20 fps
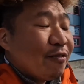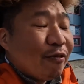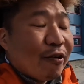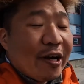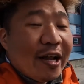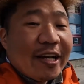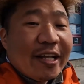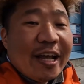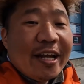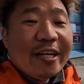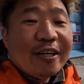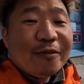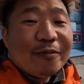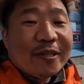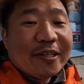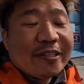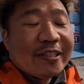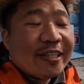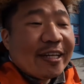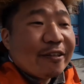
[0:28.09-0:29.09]
원래는
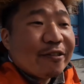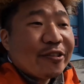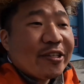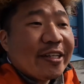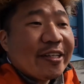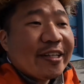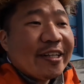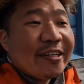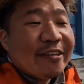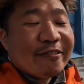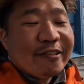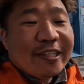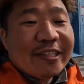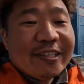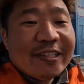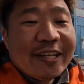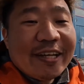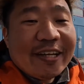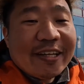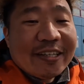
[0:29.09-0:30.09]
헬리콥터를 타고 촬영하려고
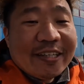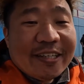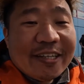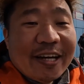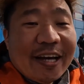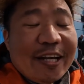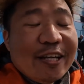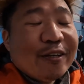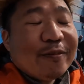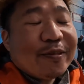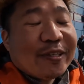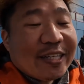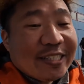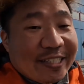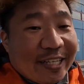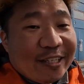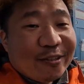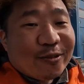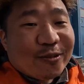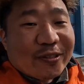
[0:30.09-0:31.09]
했는데 헬리콥터가
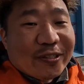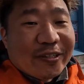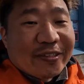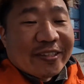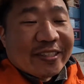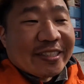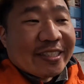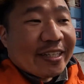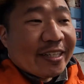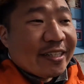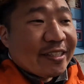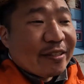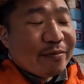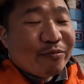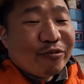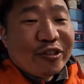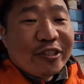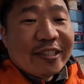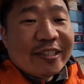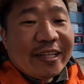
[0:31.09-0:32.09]
제일 좋죠 제가 이제
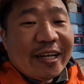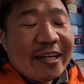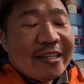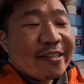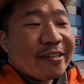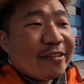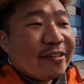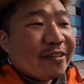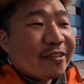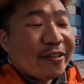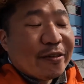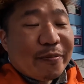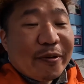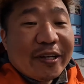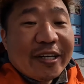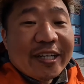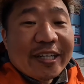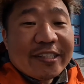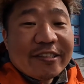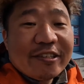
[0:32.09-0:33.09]
문을 떼서 더
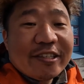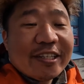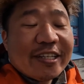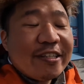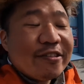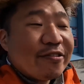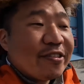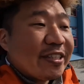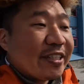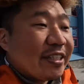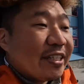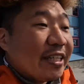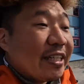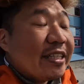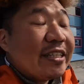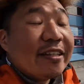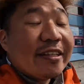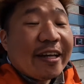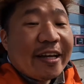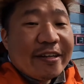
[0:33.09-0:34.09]
편하게 촬영할 수 있는,
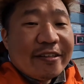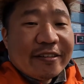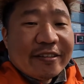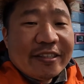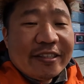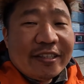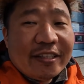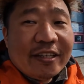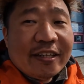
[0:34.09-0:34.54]
있는데요